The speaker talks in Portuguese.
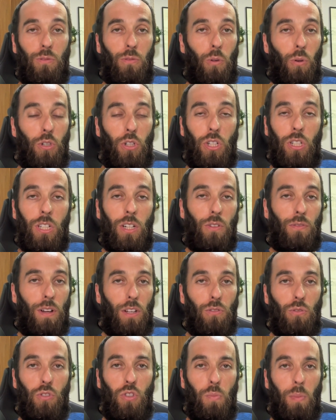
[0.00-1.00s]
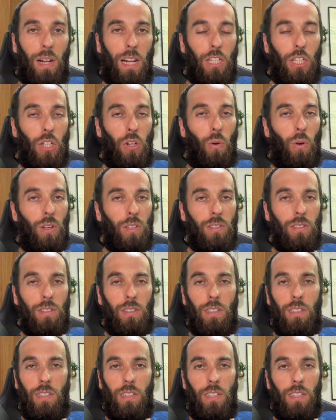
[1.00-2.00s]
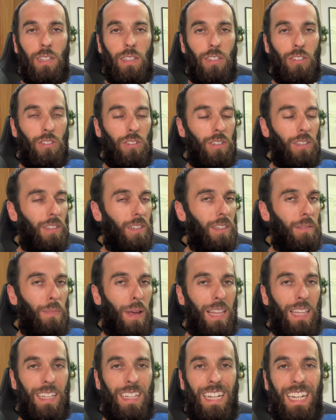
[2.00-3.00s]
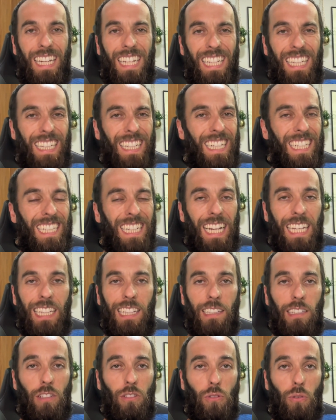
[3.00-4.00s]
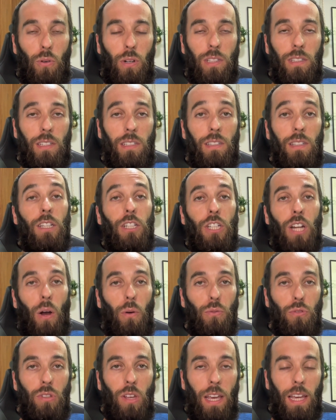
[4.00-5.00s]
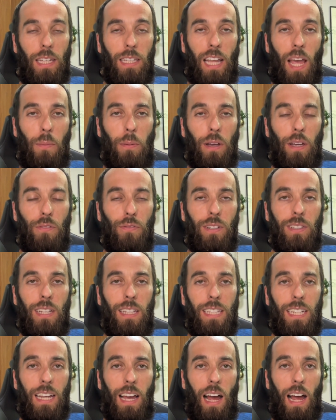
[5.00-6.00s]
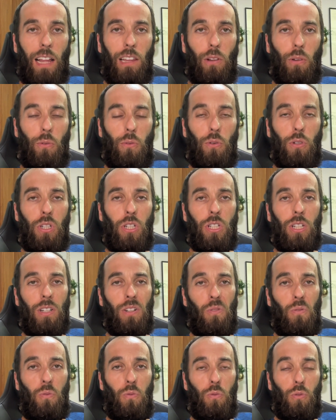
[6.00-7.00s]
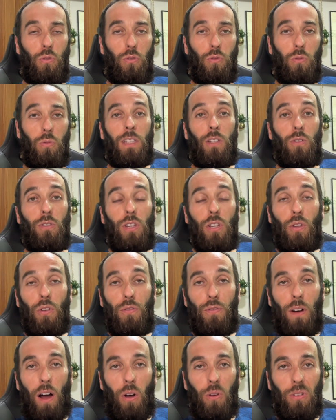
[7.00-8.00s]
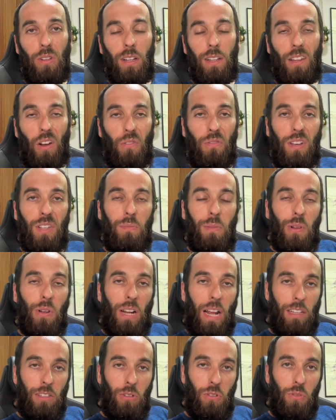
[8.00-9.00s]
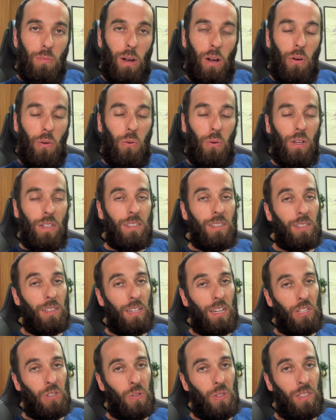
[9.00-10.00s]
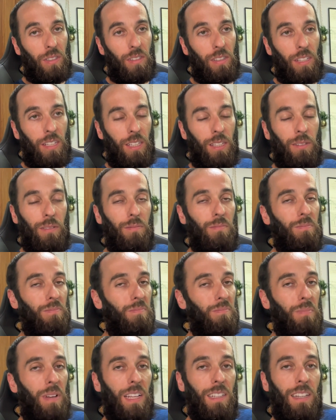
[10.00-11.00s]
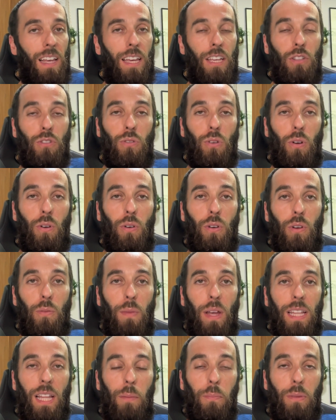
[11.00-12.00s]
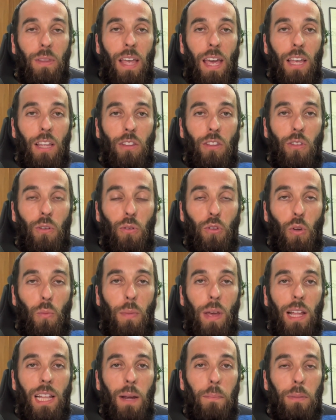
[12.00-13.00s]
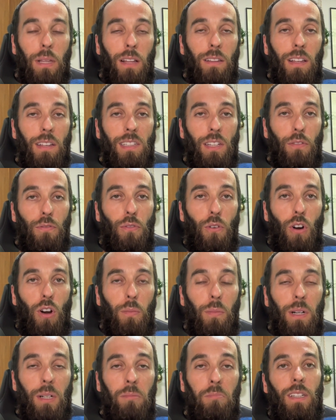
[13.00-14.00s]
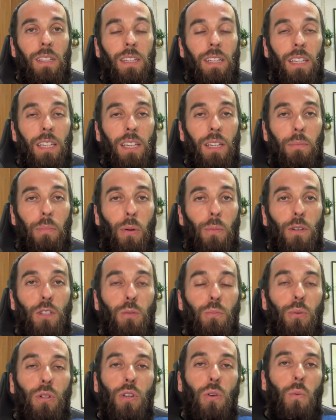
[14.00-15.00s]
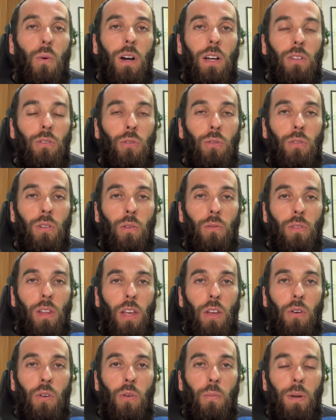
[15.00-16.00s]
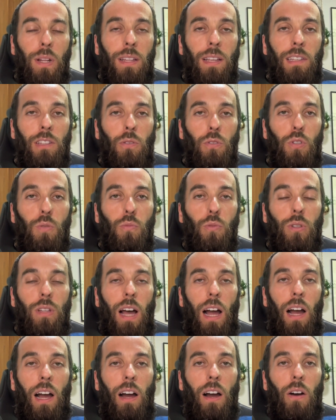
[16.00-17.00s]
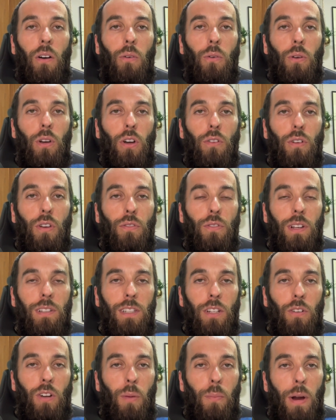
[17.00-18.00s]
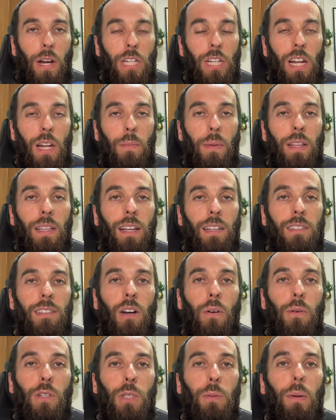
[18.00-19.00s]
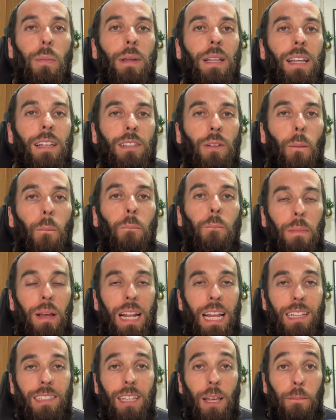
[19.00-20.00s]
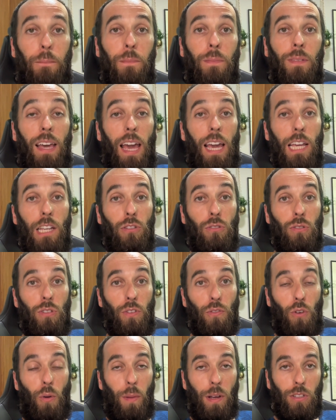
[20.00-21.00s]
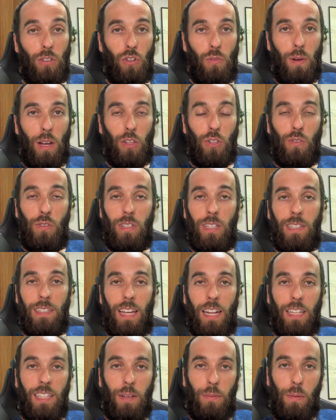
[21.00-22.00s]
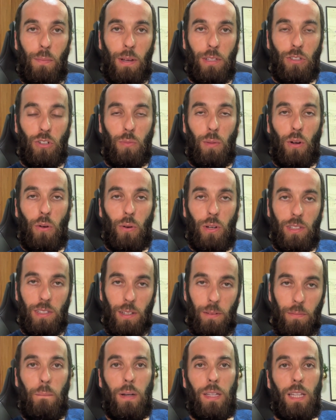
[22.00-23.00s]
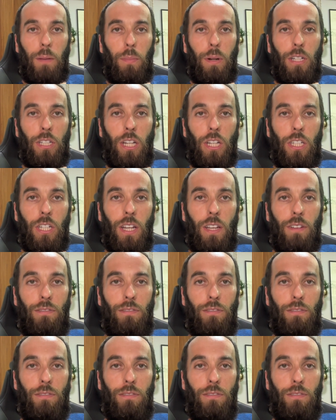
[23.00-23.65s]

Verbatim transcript: Hoje em dia não faço uso de palatinose, de betalanina, de nada dessas coisas. Já usei na época que fazia triatlon, hoje em dia não uso. Não sinto falta, talvez melhorasse alguma coisa, acho que sim. Mas é isso, eu, eu me adaptei, eu tô bem adaptado dessa forma. E pelo menos por enquanto não tenho pretensão de mudar o que eu venho fazendo com a parte de alimentação e suplementação. Beleza? É isso, se ficou mais alguma dúvida, quiserem saber mais alguma coisa, manda pra gente aí.